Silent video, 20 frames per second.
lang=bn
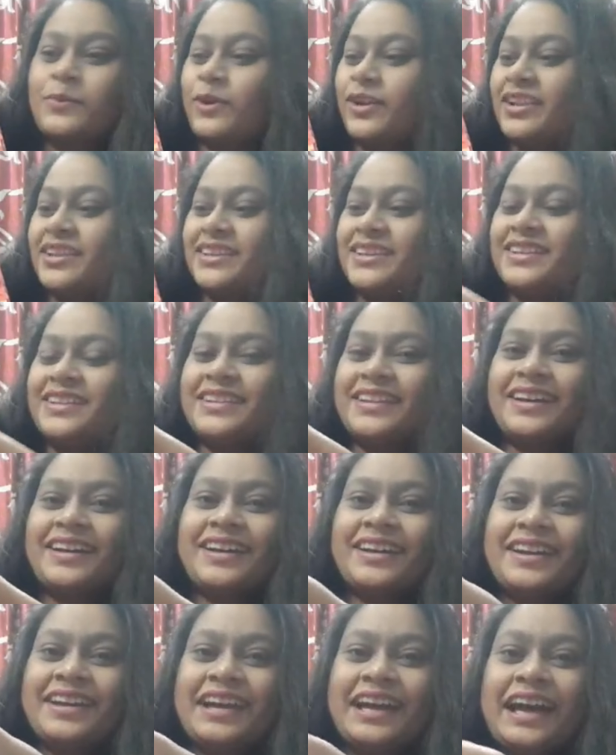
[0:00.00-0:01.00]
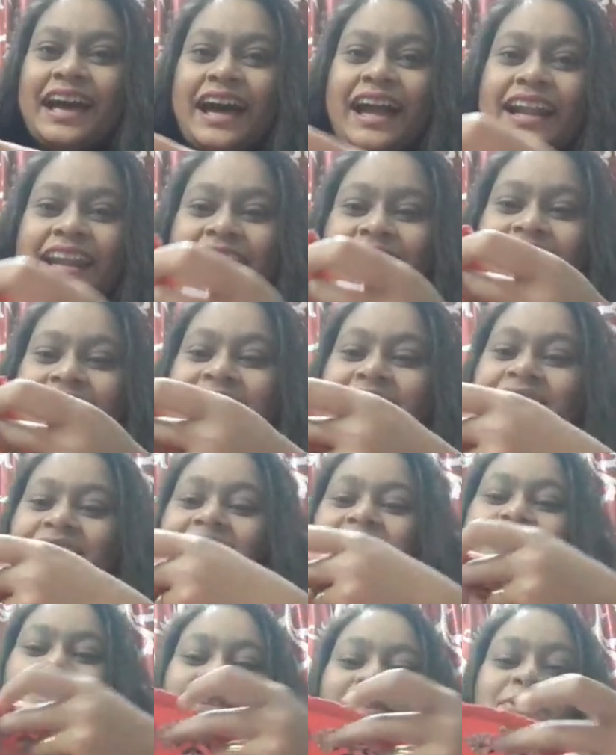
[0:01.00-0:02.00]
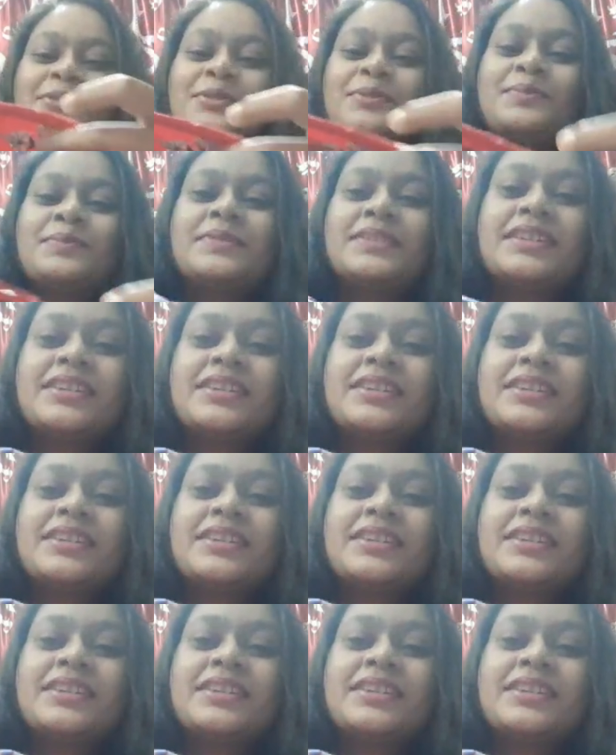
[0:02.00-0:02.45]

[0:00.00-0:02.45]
বলে কি না আর এটাতে এরকম